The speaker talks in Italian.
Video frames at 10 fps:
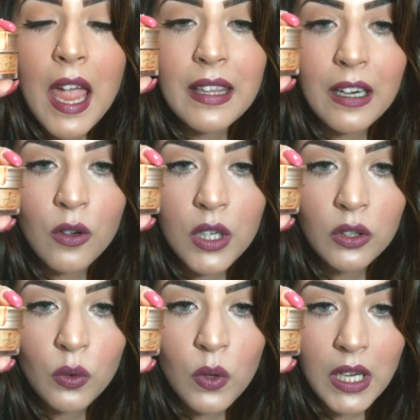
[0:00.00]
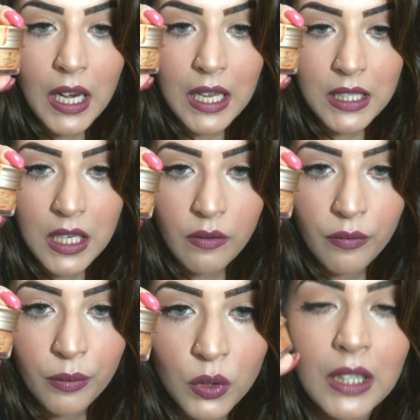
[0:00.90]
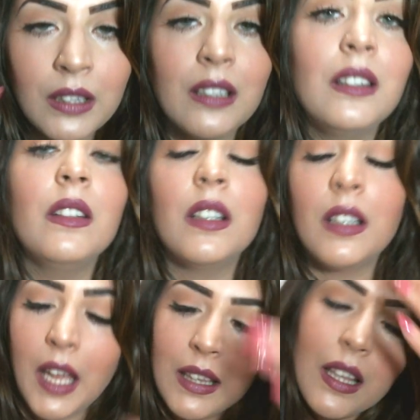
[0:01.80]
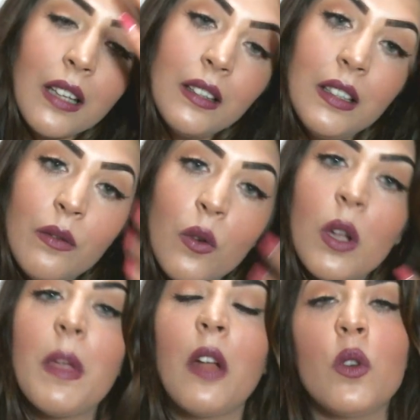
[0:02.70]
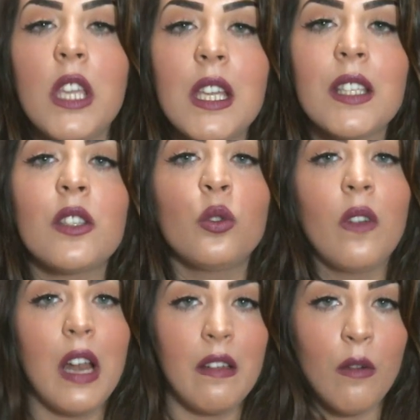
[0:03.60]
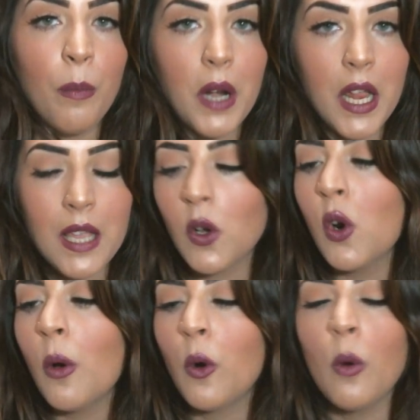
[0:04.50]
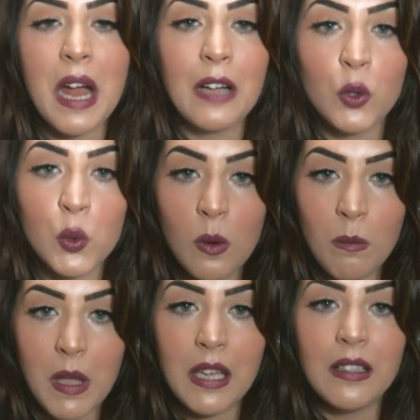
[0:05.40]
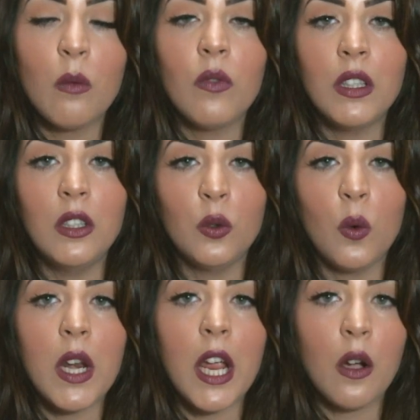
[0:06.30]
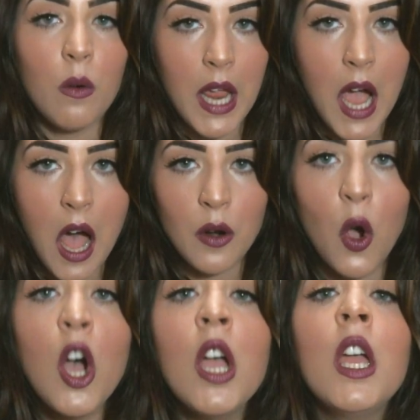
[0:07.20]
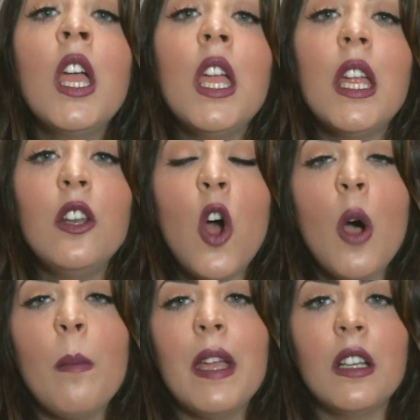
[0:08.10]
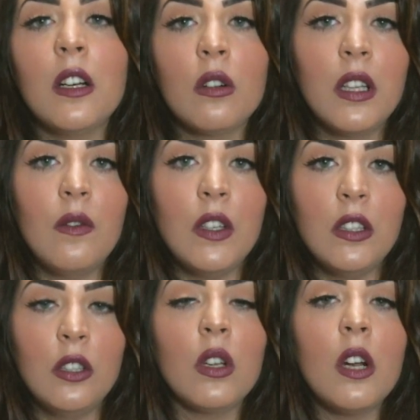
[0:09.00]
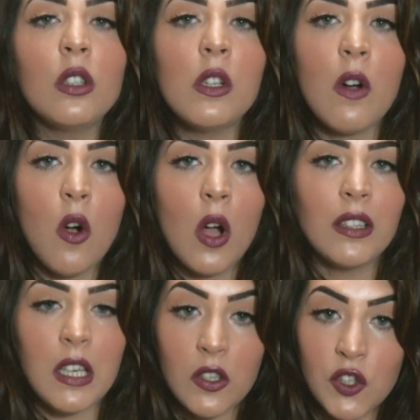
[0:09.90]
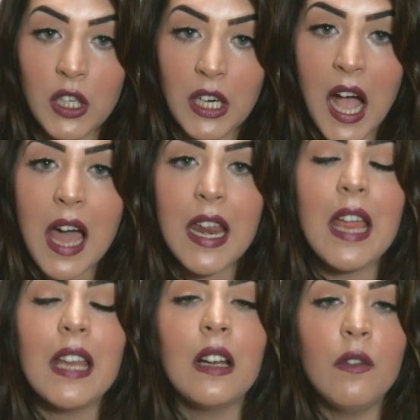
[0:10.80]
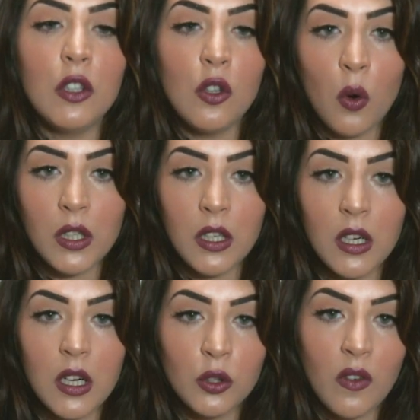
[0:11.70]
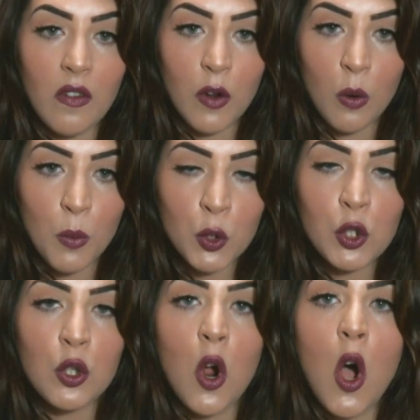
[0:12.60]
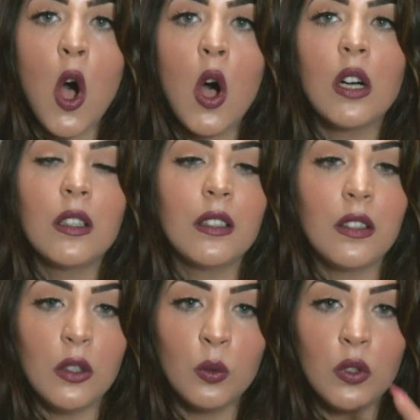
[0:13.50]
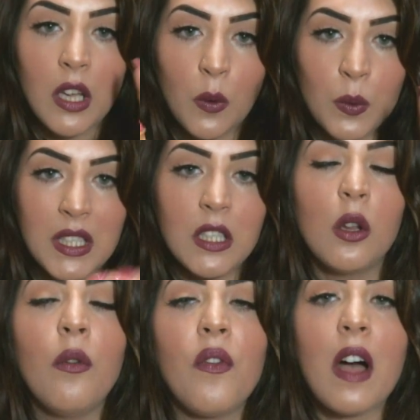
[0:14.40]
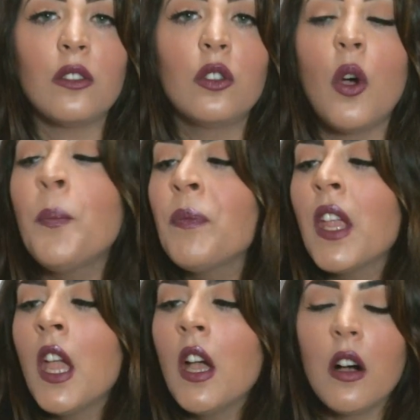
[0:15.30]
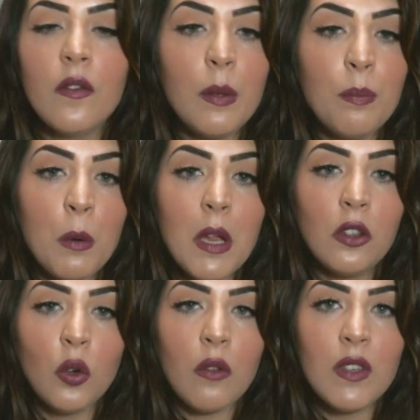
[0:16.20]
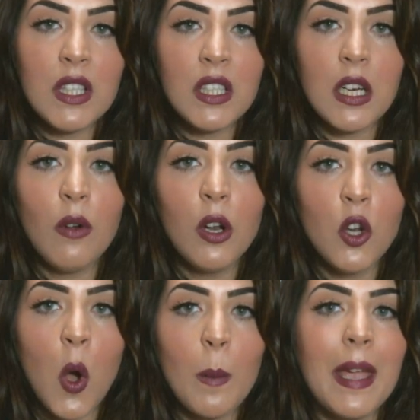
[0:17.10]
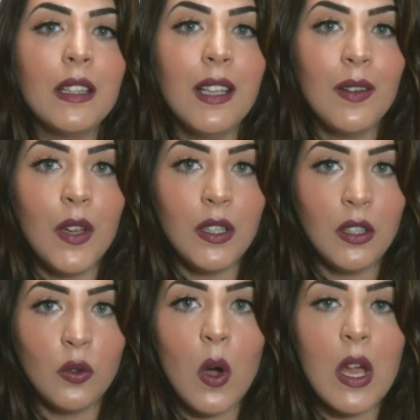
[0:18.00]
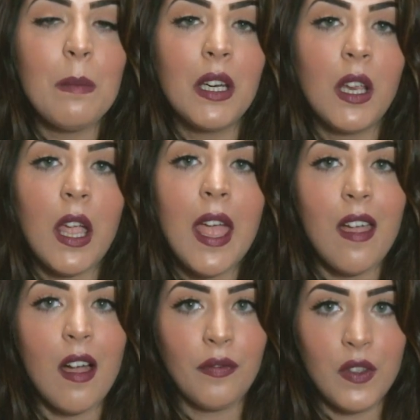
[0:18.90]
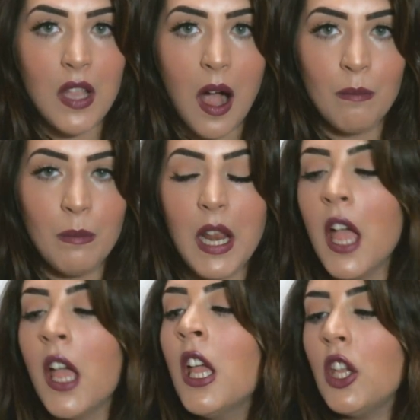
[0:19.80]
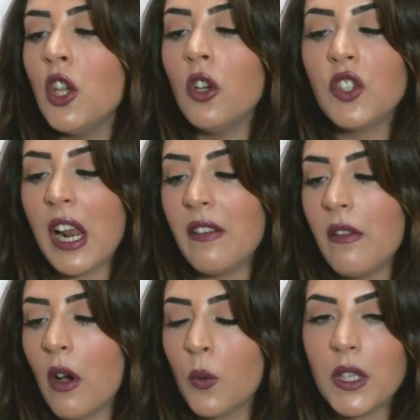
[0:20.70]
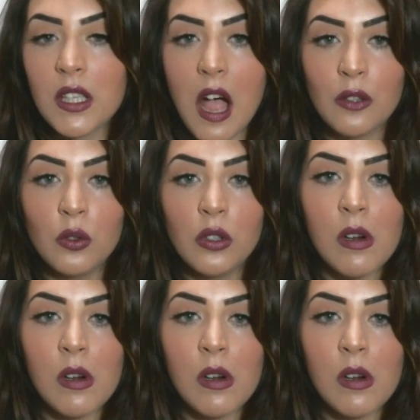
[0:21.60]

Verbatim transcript: ed è il correttore della Skin Food che, tante, che tante di voi mi hanno chiesto dove l'avevo preso, l'ho comprato su eBay da un venditore coreano. Il nome del, del venditore lo devo andare a cercare nel video dove ve lo mostro uh, di tutti gli acquistini che ho fatto. Uh, vi prometto che vi scrivo il nome del venditore perché è affidabile. Io già l'avevo acquistato acquistato da un